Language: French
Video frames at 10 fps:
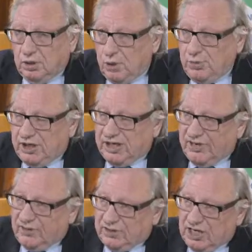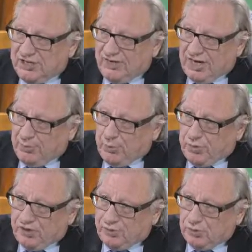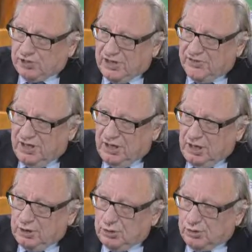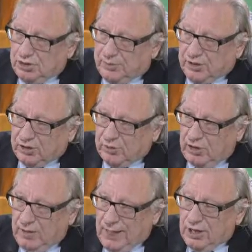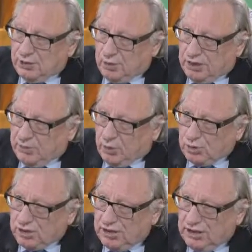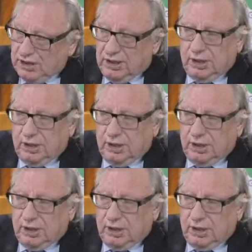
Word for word: communiquer davantage avec la population de sa ville, de son département, sur des projets,